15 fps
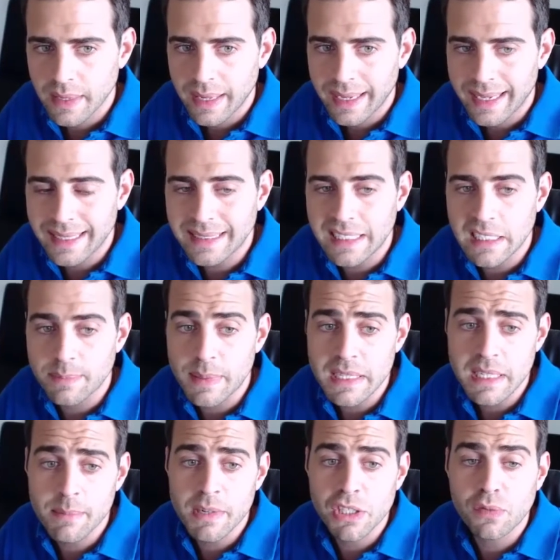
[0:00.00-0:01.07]
qu'est-ce qui se
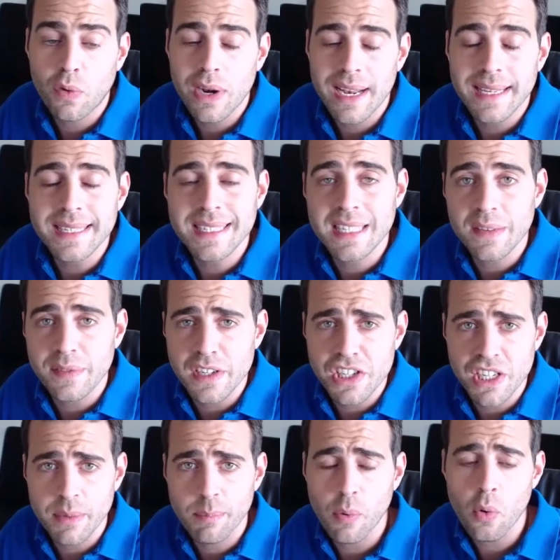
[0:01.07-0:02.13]
passe et eh ben, je vois la liste des
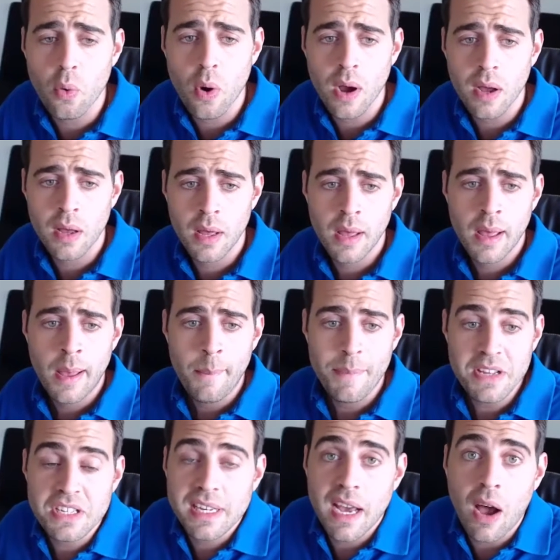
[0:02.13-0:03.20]
fichiers. Pourquoi
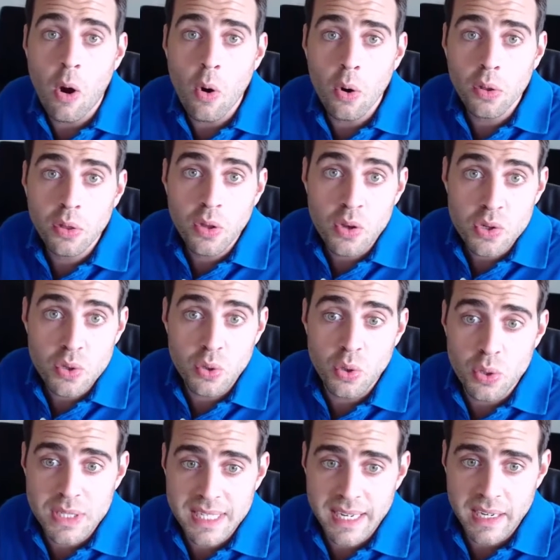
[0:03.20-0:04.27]
Parce qu'il y a dans ce
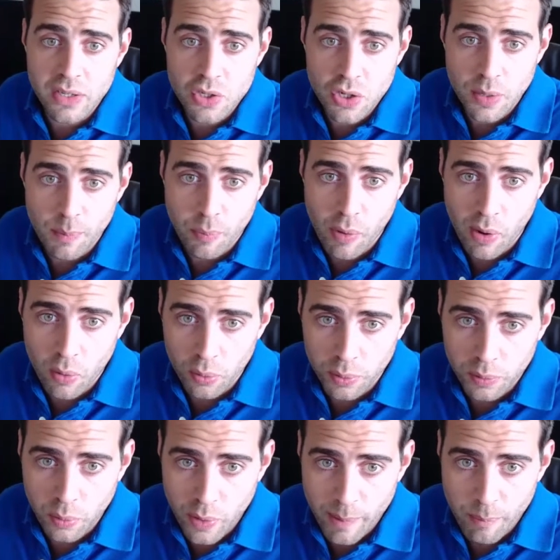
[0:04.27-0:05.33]
dossier
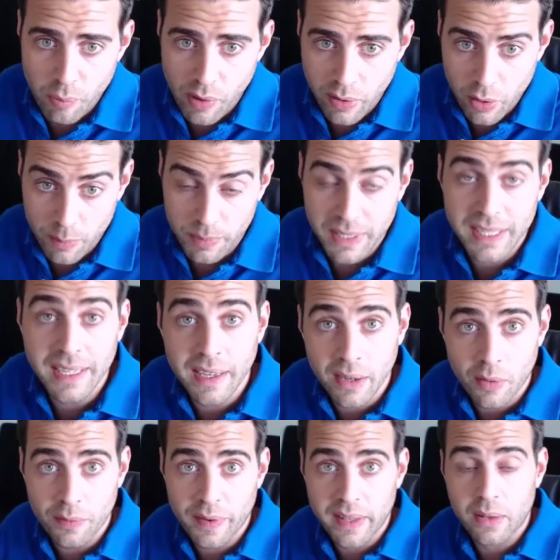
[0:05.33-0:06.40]
john.com.com qui est
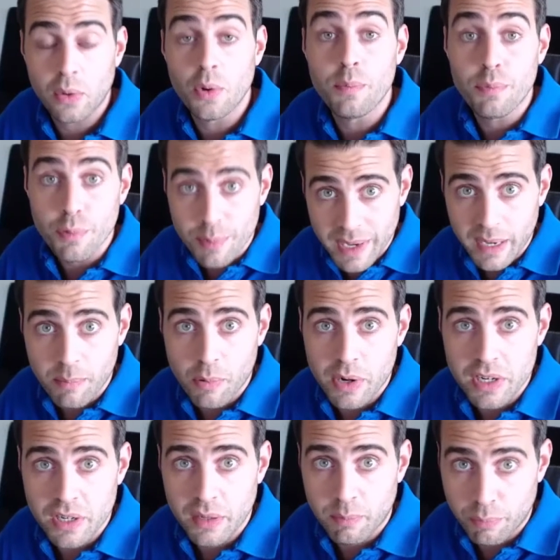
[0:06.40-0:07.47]
en fait le public,
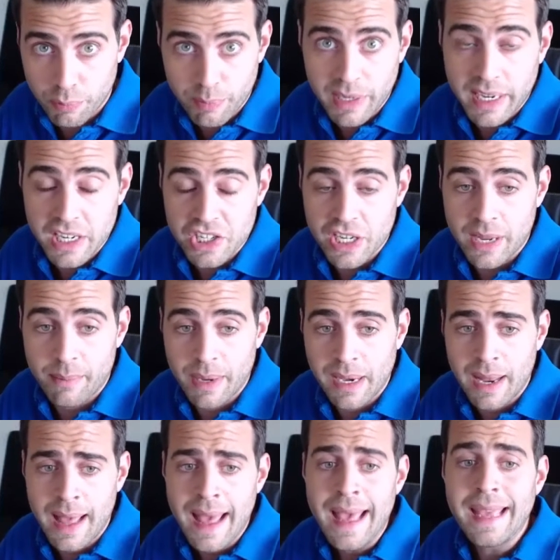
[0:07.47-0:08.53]

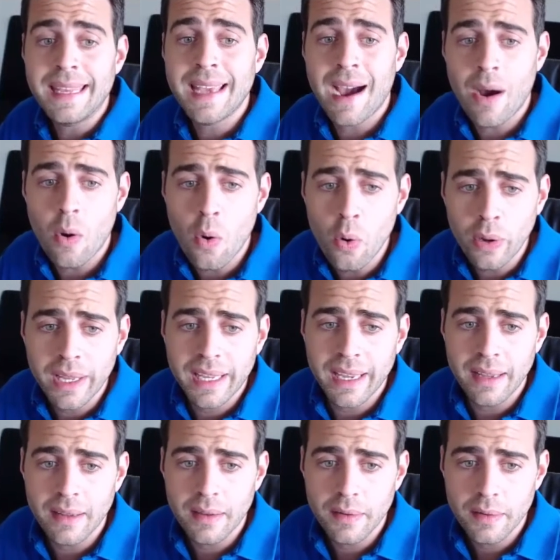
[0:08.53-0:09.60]
HTML, il n'y a
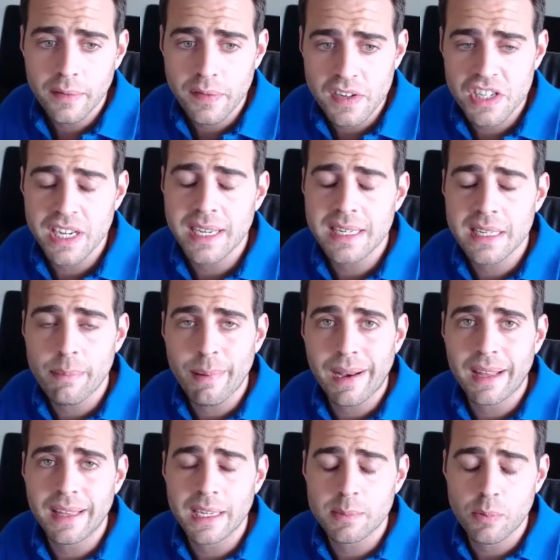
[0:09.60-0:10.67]
aucun fichier qui s'appelle
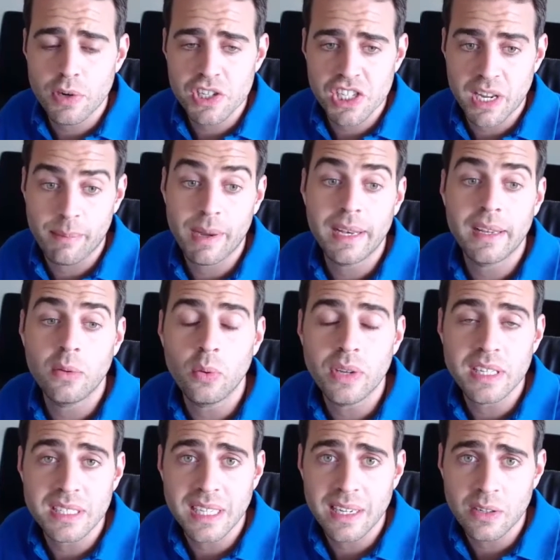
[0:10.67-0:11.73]
index.html et donc
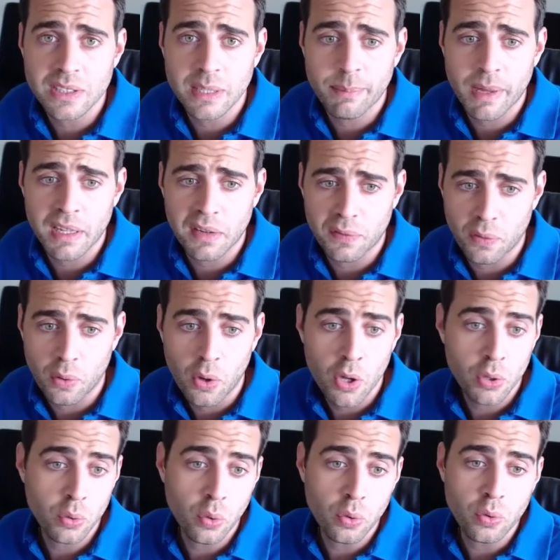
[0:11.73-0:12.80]
qui serait lancé par défaut.
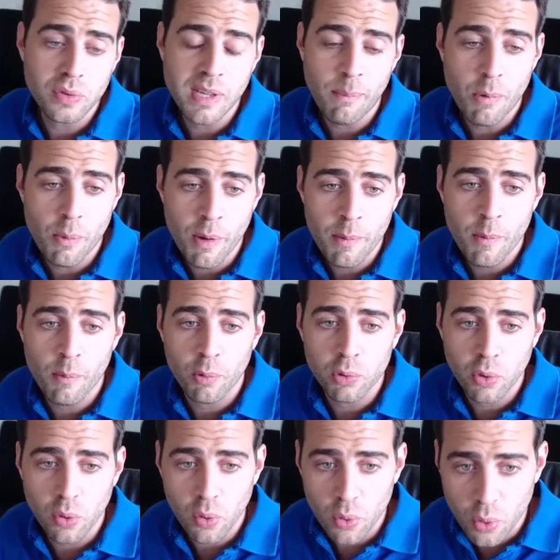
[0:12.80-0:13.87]
Donc tout simplement, il me
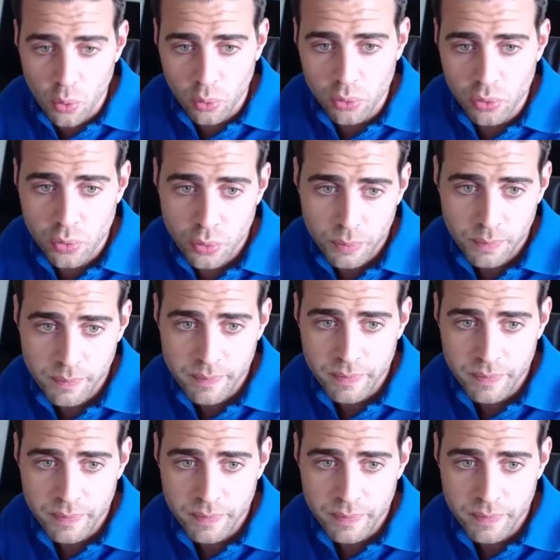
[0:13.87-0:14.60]
montre le contenu.